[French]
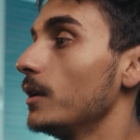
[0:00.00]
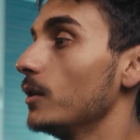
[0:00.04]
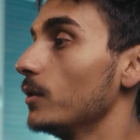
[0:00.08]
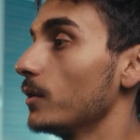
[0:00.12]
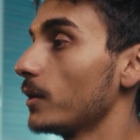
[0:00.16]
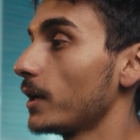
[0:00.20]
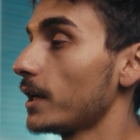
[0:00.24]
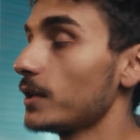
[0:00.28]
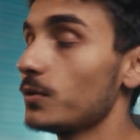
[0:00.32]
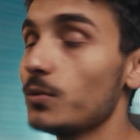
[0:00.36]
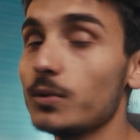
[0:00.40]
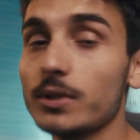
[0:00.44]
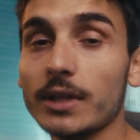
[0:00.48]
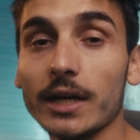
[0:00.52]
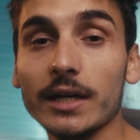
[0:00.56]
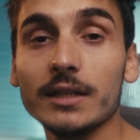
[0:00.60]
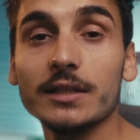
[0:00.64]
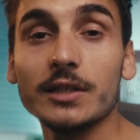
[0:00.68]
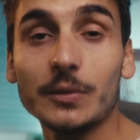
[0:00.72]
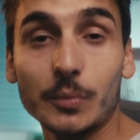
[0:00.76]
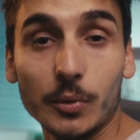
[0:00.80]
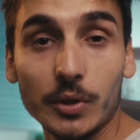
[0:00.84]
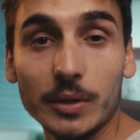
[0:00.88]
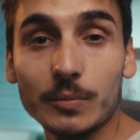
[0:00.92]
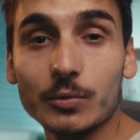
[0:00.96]
Le résultat est
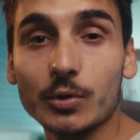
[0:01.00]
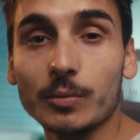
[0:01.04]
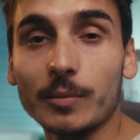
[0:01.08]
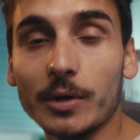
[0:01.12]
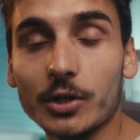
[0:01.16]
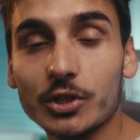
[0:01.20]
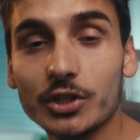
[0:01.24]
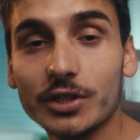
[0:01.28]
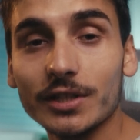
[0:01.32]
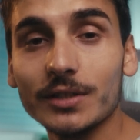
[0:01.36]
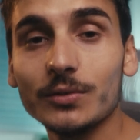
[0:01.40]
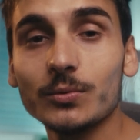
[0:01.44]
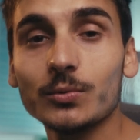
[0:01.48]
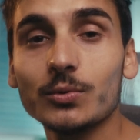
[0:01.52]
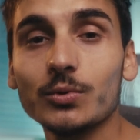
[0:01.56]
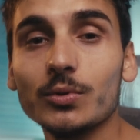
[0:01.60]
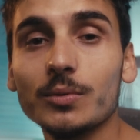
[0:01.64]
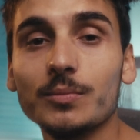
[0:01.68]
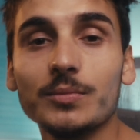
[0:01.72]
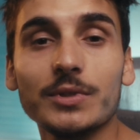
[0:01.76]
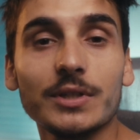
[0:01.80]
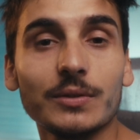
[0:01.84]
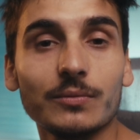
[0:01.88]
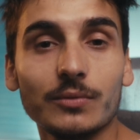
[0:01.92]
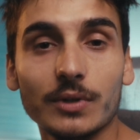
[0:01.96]
disponible sur ma chaîne
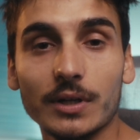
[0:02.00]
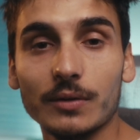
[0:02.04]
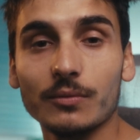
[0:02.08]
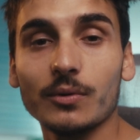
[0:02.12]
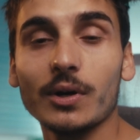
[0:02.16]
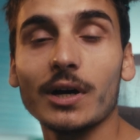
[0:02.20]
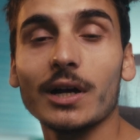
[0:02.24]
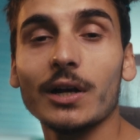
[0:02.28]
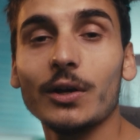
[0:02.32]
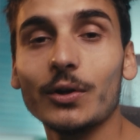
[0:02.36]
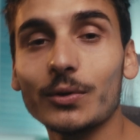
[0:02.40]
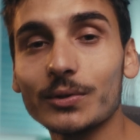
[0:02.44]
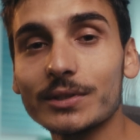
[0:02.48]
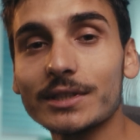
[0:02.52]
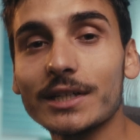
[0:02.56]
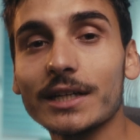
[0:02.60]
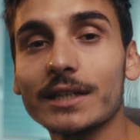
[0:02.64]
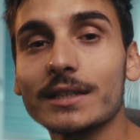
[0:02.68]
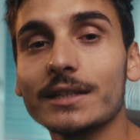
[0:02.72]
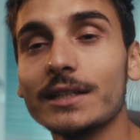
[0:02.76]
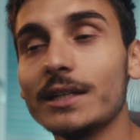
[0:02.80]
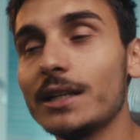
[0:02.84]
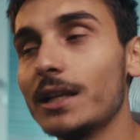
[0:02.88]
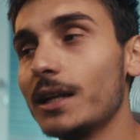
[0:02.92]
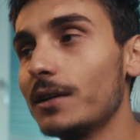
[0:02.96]
YouTube si vous voulez voir
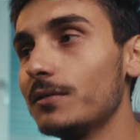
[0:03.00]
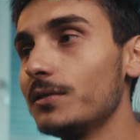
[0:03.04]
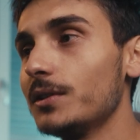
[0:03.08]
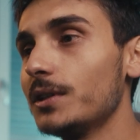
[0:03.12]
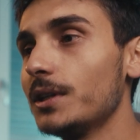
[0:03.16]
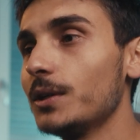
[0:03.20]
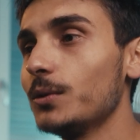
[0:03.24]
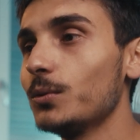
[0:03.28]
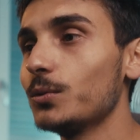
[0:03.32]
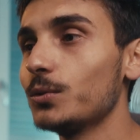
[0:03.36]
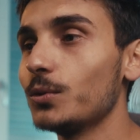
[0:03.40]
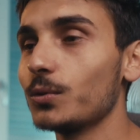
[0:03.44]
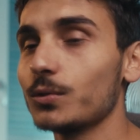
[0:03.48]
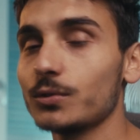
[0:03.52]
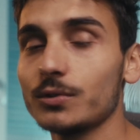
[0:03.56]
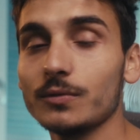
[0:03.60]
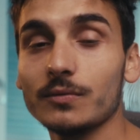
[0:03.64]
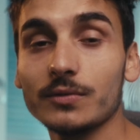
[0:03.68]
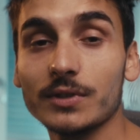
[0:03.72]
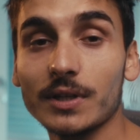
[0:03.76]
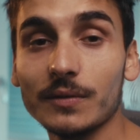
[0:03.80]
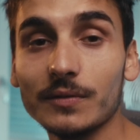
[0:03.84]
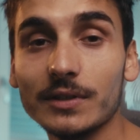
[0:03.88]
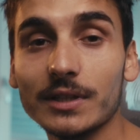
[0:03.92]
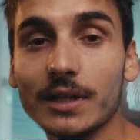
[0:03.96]
l'entièreté de la vidéo, donc je
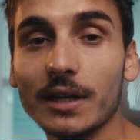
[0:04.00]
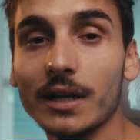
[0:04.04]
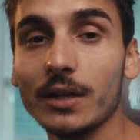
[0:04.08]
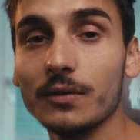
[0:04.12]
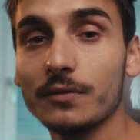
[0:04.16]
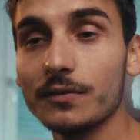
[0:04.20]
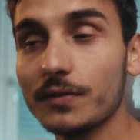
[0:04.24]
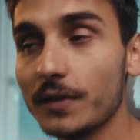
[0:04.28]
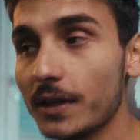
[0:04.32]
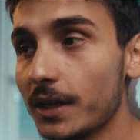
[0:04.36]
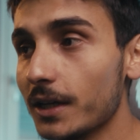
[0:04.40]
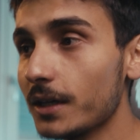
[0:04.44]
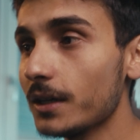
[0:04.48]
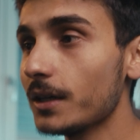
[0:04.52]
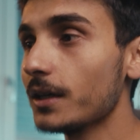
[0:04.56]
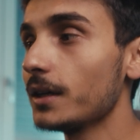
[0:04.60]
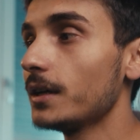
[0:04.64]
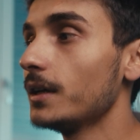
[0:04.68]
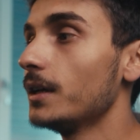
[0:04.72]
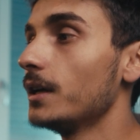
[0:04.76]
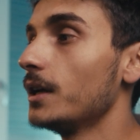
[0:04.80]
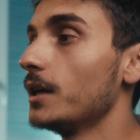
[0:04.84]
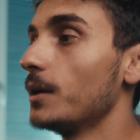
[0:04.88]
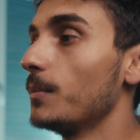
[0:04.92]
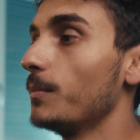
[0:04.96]
vous invite à le faire,
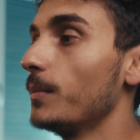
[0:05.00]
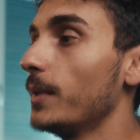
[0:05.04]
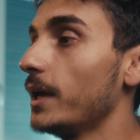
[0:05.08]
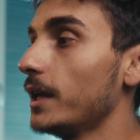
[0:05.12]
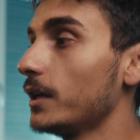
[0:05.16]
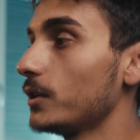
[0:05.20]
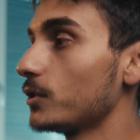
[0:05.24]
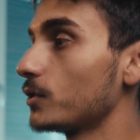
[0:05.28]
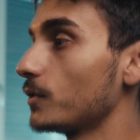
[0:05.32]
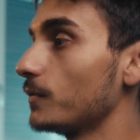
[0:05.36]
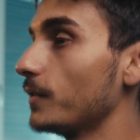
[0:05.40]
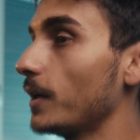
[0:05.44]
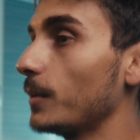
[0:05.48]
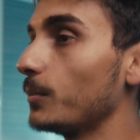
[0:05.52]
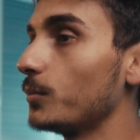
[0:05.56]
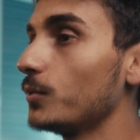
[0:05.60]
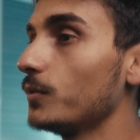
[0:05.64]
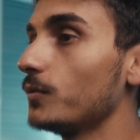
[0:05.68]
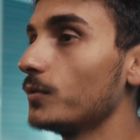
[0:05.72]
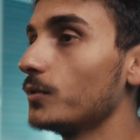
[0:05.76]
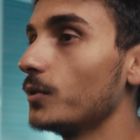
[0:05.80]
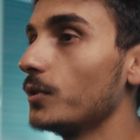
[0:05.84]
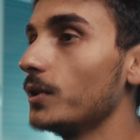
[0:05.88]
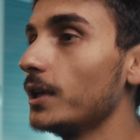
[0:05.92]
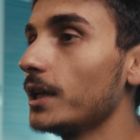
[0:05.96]
mais je vais un peu
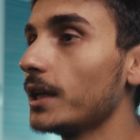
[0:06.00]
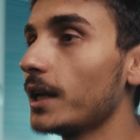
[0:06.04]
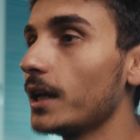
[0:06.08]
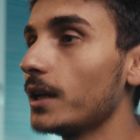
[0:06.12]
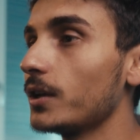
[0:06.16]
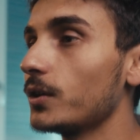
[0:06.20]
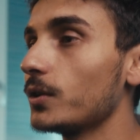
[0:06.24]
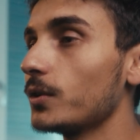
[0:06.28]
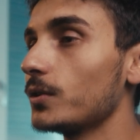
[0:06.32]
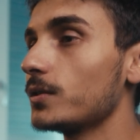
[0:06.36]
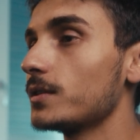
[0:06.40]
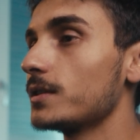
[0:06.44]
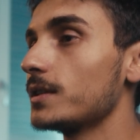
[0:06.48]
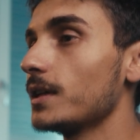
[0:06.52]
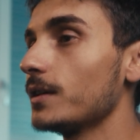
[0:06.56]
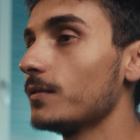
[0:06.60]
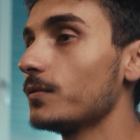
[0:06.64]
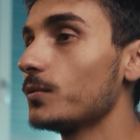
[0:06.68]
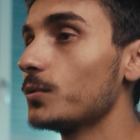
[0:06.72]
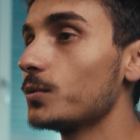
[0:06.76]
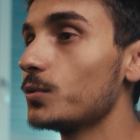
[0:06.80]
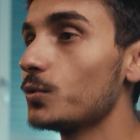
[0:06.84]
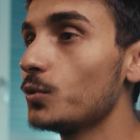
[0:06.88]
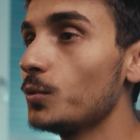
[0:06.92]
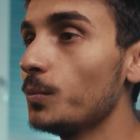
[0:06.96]
vous donner quelques
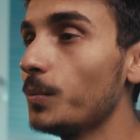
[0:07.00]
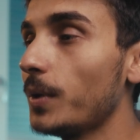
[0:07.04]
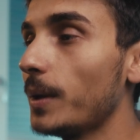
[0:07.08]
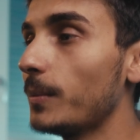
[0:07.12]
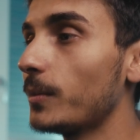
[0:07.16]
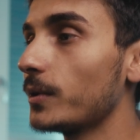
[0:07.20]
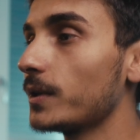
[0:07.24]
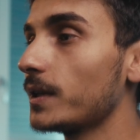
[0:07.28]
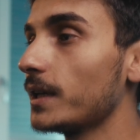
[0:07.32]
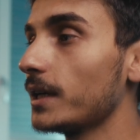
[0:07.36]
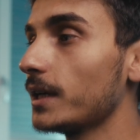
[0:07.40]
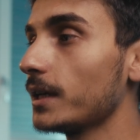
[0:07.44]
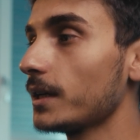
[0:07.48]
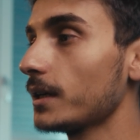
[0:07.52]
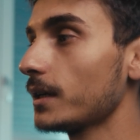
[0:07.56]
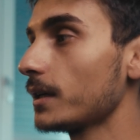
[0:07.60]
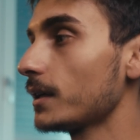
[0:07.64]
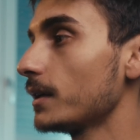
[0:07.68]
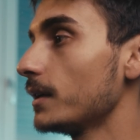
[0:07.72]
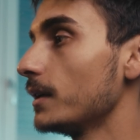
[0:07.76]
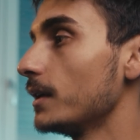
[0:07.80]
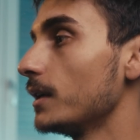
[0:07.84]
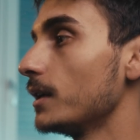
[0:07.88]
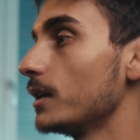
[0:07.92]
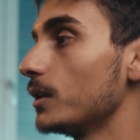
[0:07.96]
infos
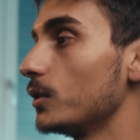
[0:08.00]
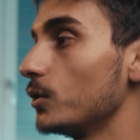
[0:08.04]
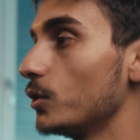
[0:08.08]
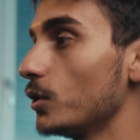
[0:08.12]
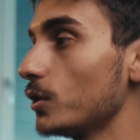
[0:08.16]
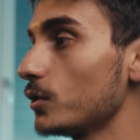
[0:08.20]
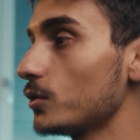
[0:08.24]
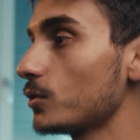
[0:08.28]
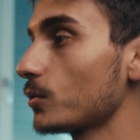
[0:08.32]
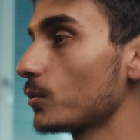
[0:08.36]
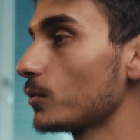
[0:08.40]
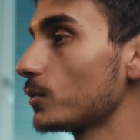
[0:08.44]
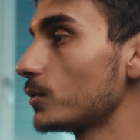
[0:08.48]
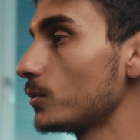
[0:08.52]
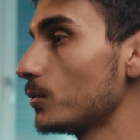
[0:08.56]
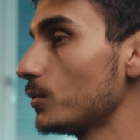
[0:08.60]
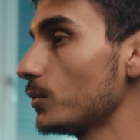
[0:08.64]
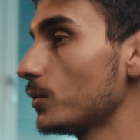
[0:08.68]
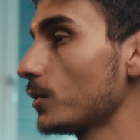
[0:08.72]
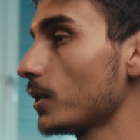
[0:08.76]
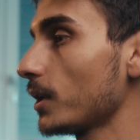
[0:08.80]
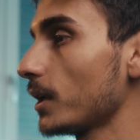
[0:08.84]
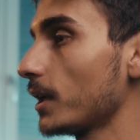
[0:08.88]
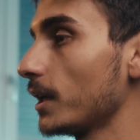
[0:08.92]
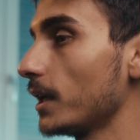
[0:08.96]
supplémentaires de
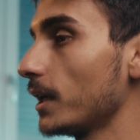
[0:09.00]
structure